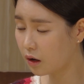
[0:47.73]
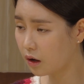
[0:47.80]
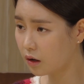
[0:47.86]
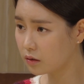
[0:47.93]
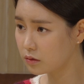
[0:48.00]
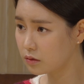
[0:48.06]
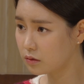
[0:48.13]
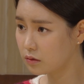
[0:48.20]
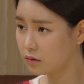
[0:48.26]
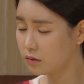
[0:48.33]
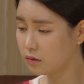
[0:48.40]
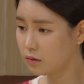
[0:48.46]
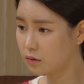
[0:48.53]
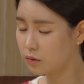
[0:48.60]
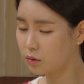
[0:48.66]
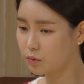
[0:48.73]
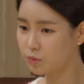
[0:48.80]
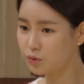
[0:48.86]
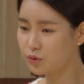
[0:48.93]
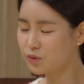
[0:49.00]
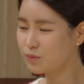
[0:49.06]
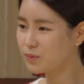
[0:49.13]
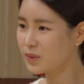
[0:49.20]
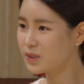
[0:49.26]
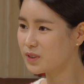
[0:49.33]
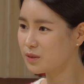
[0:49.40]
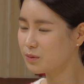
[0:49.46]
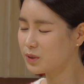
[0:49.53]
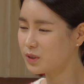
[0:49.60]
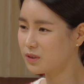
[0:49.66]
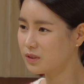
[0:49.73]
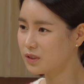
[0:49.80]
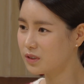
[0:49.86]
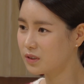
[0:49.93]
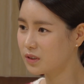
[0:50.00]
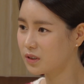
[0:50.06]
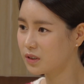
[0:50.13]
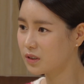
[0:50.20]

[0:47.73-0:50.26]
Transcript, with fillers: 아, 그게 무슨 말씀이신지.